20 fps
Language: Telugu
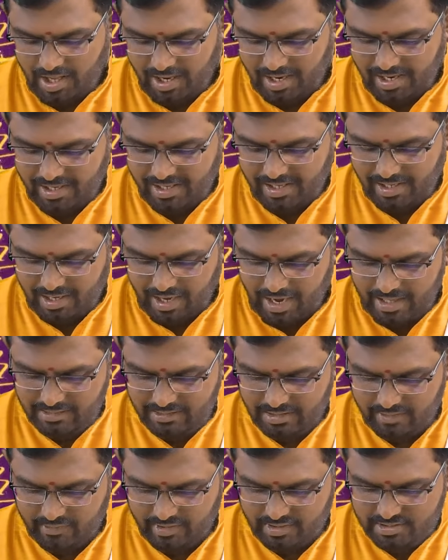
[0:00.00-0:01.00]
అలాగే
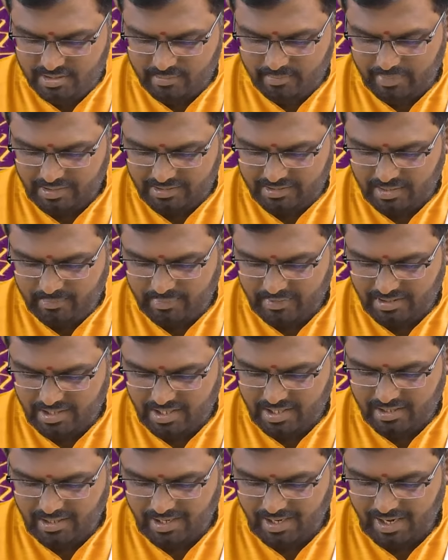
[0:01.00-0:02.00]
రాత్రి వర్జం పది
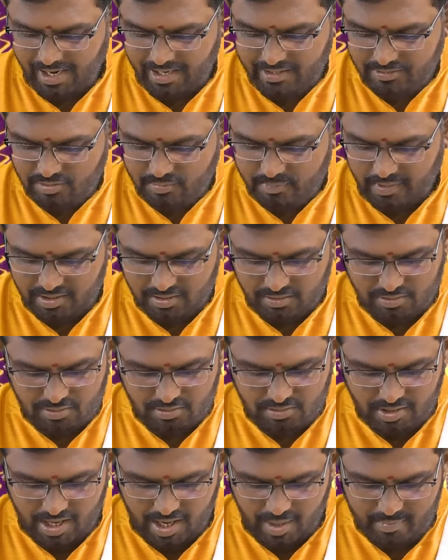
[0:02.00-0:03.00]
పదిహేడు లగాయతు
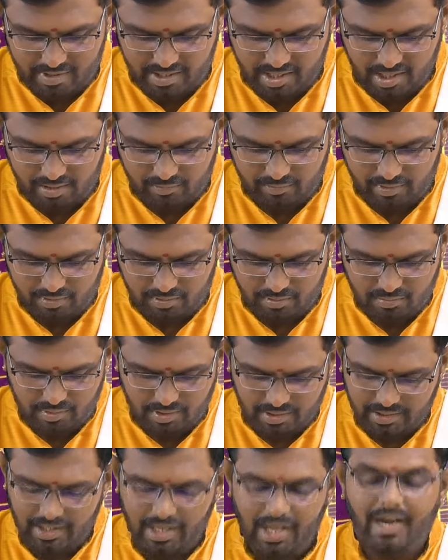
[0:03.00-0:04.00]
పదకొండు యాభై ఆరు వరకు
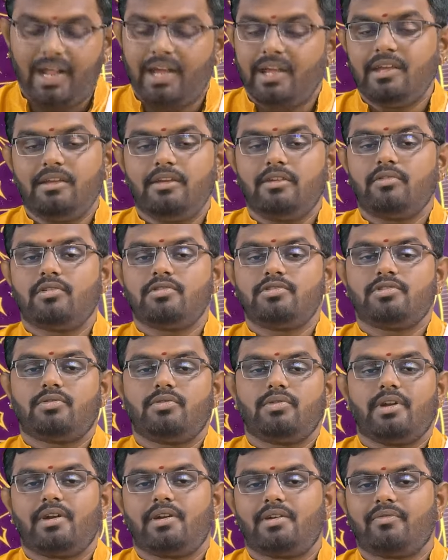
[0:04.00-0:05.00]
ఉన్నది అలాగే ఈ
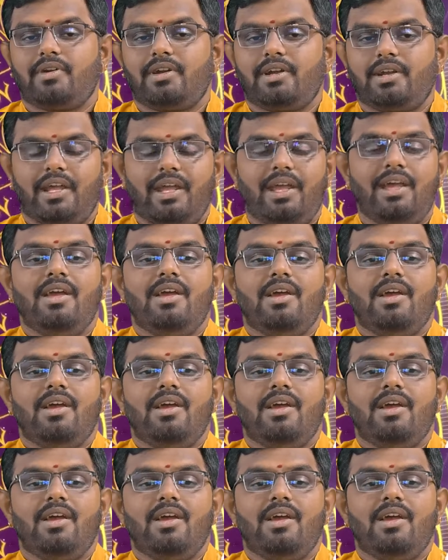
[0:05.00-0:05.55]
రోజుకు ఉన్నటువంటి